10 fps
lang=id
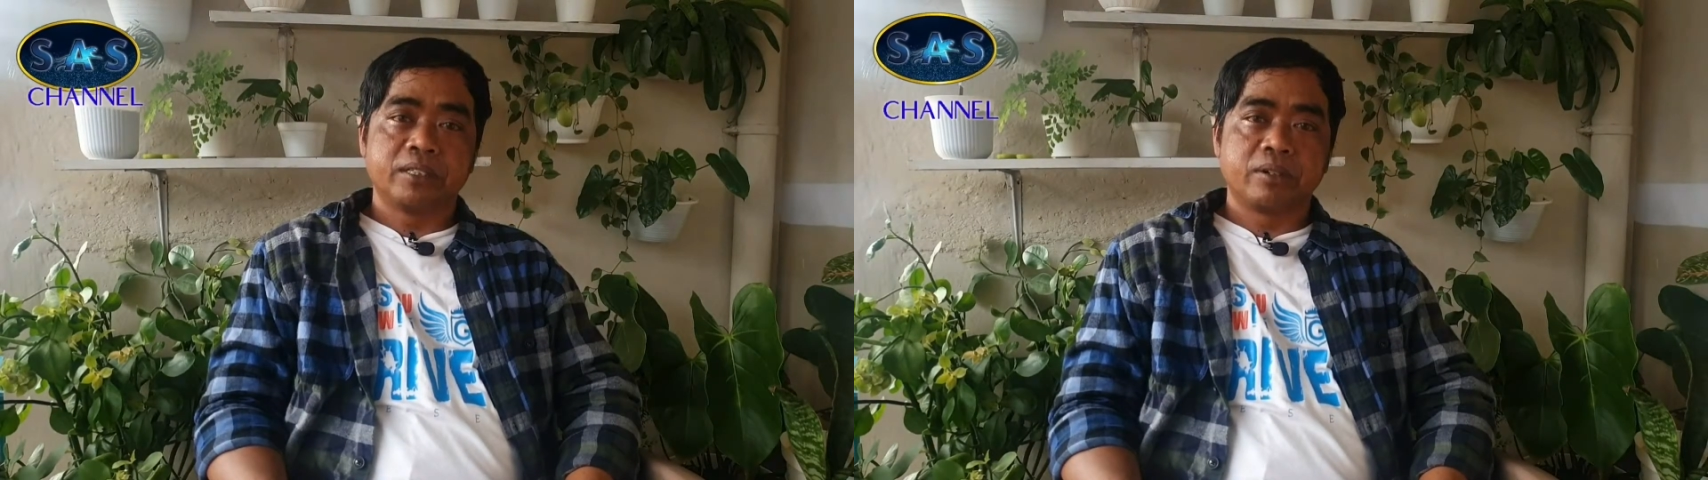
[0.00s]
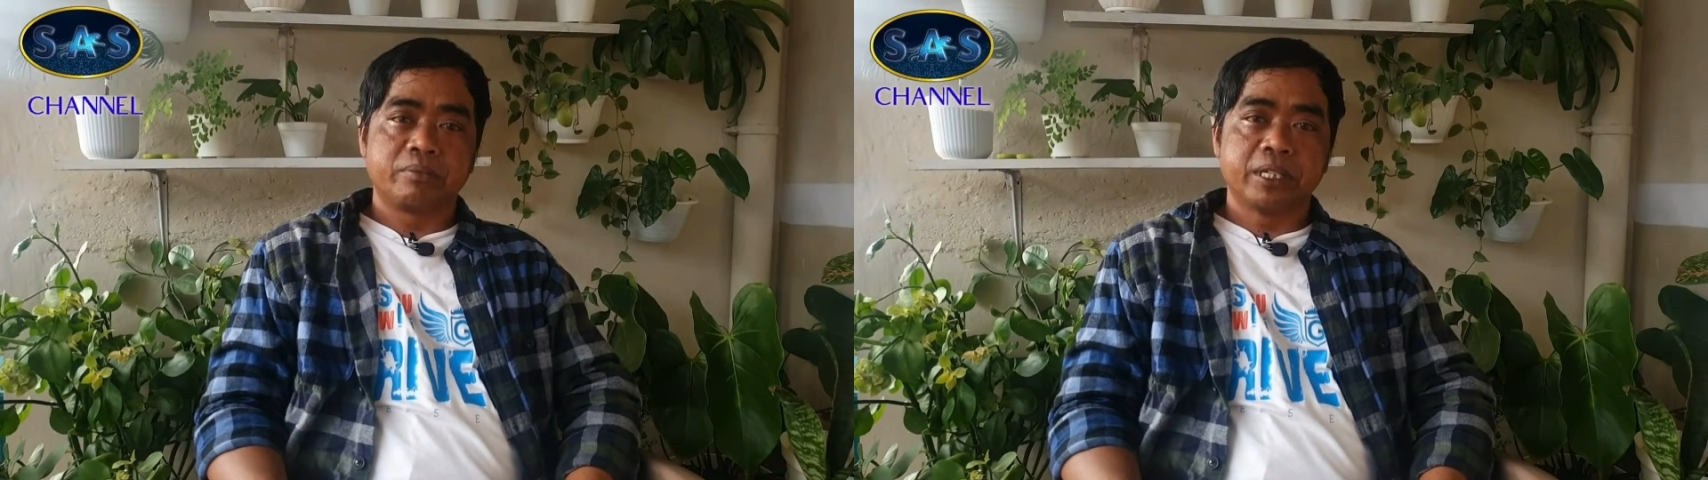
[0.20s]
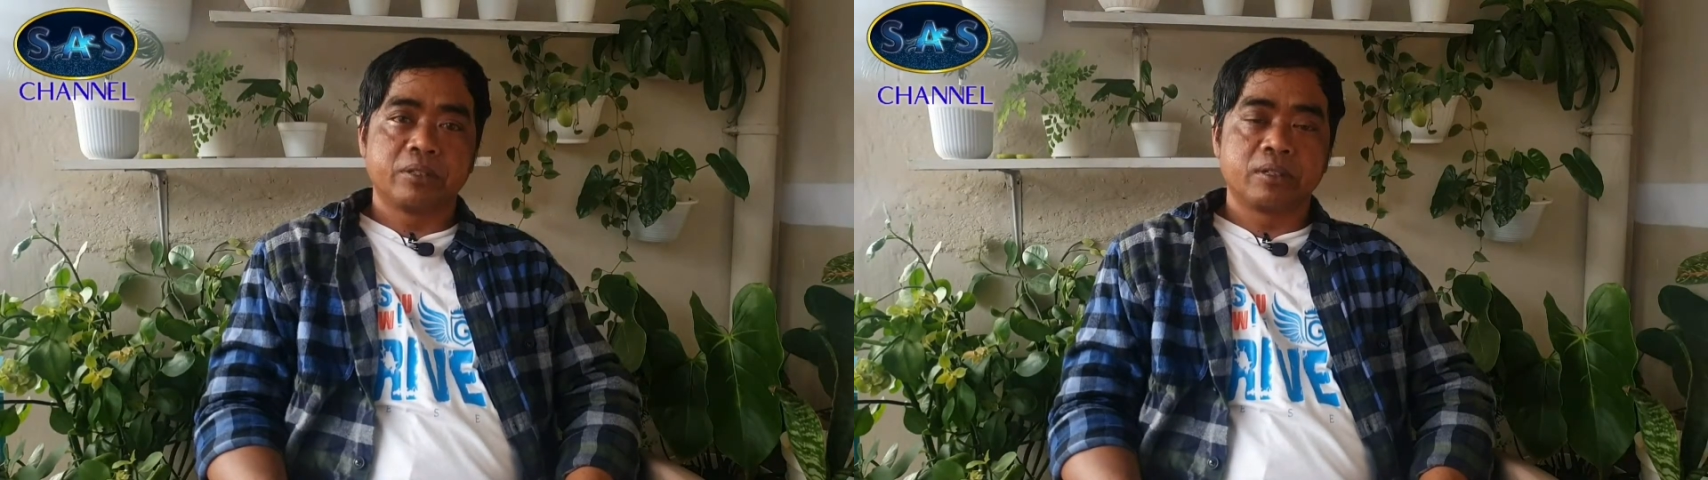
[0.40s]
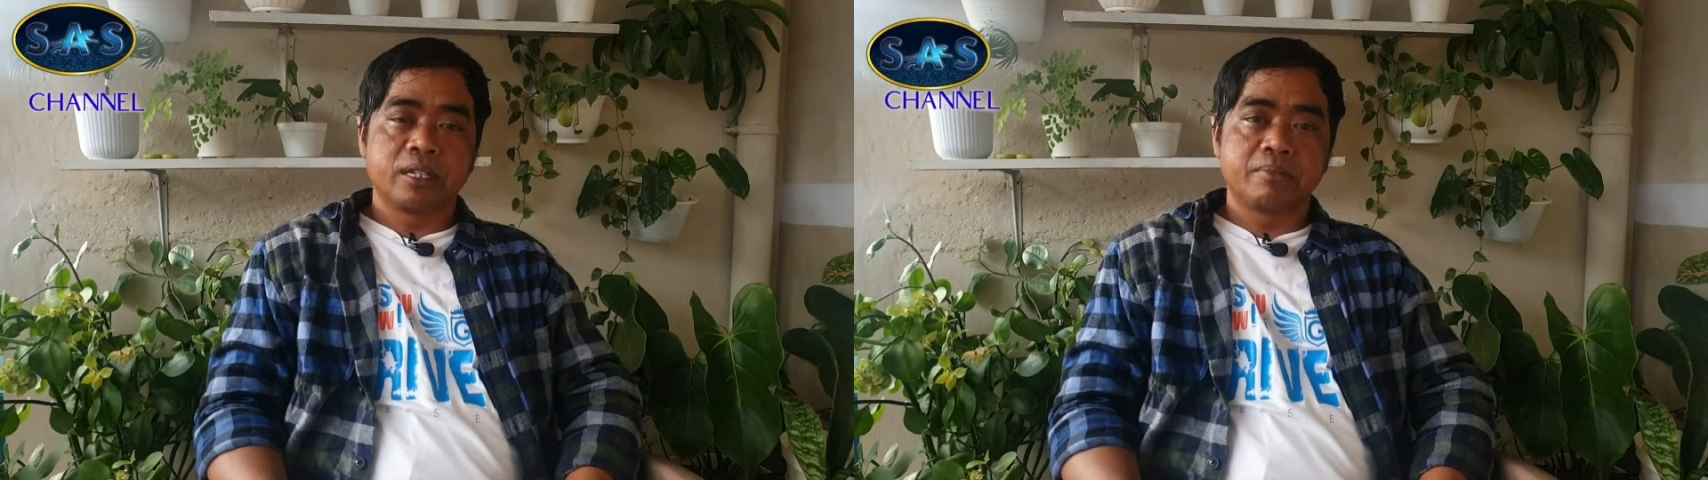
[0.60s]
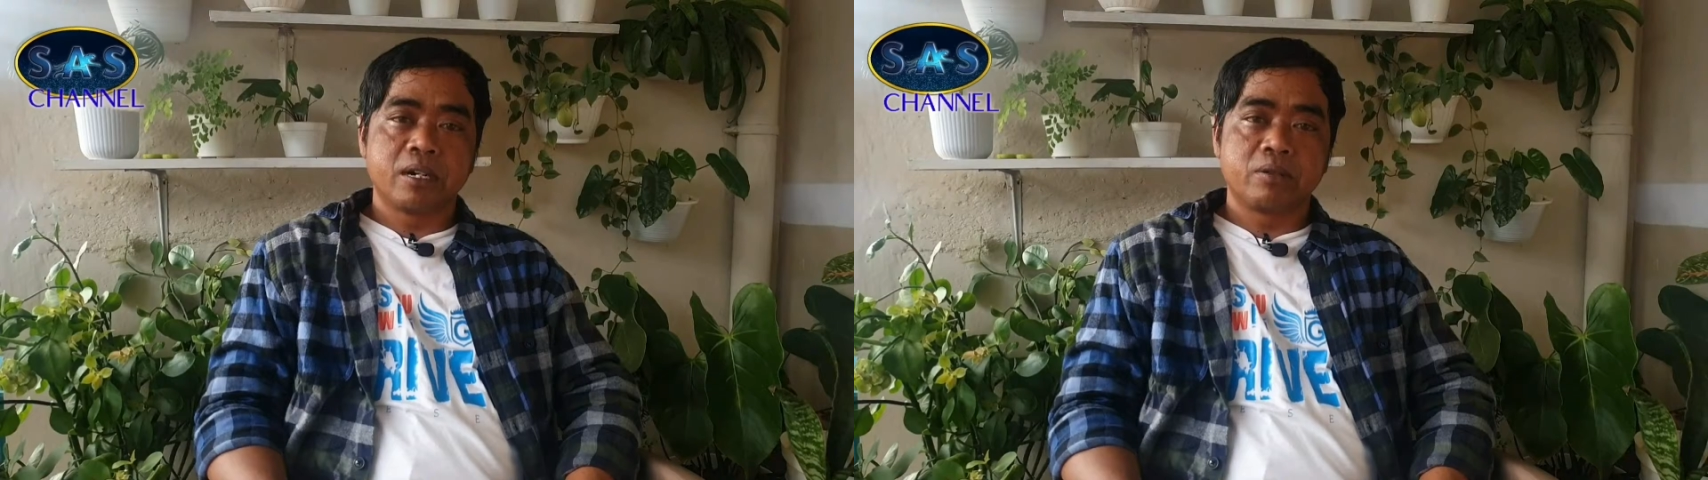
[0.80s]
fitur-fitur
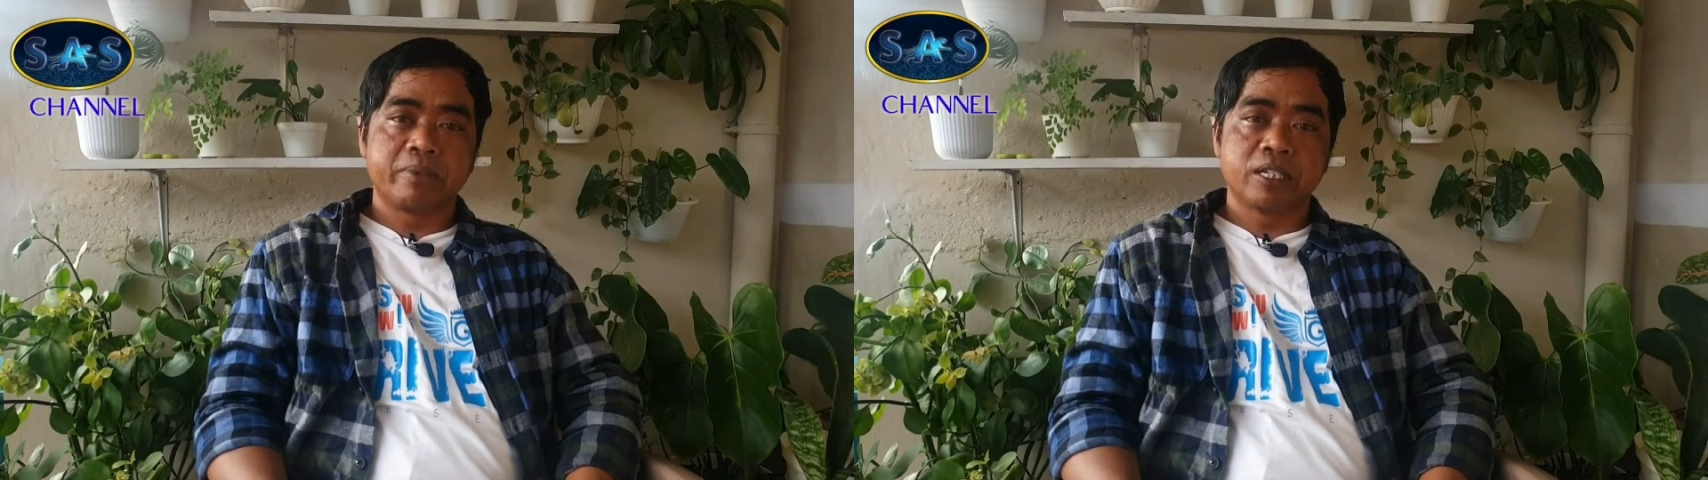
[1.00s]
terbaru